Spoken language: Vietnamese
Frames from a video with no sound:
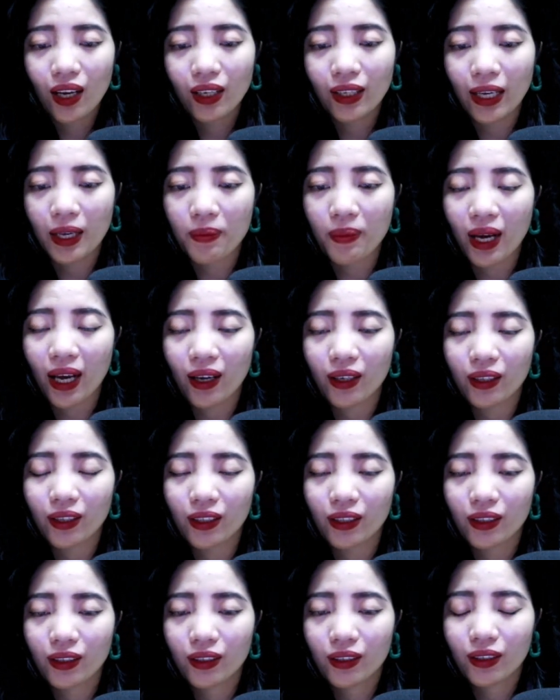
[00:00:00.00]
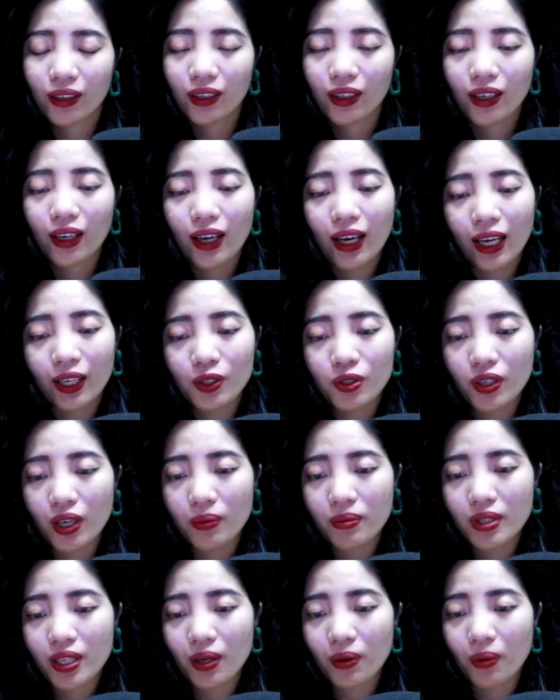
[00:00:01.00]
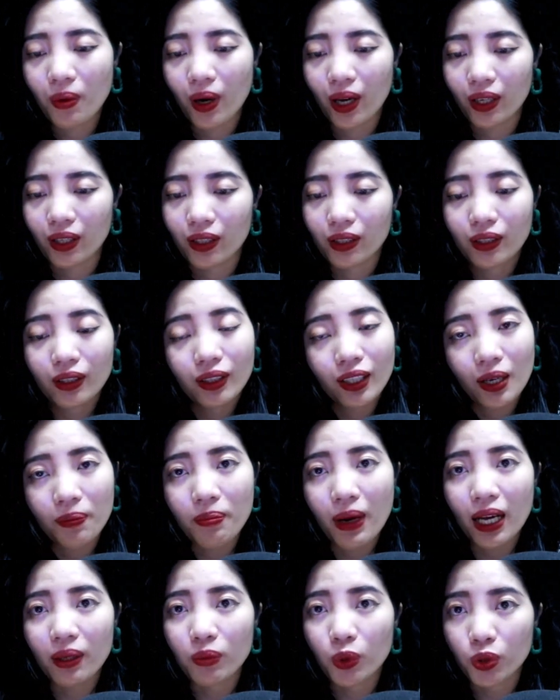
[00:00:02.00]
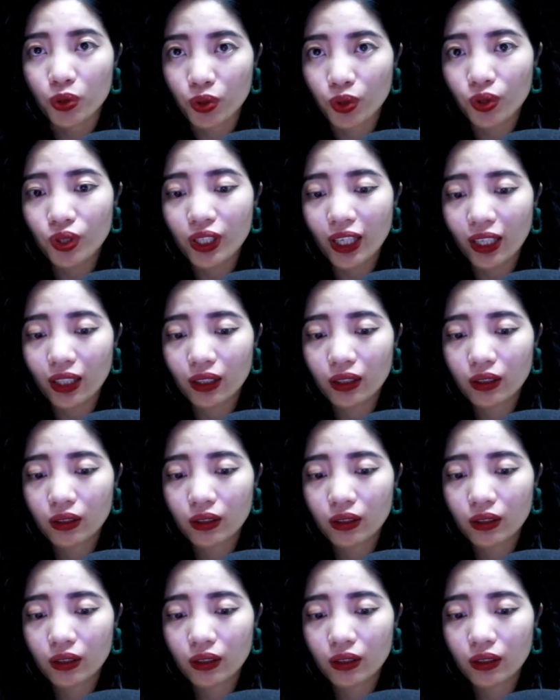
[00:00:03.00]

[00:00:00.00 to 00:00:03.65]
Ngày mai anh cho em ra ngoài gặp bạn một chút nhé.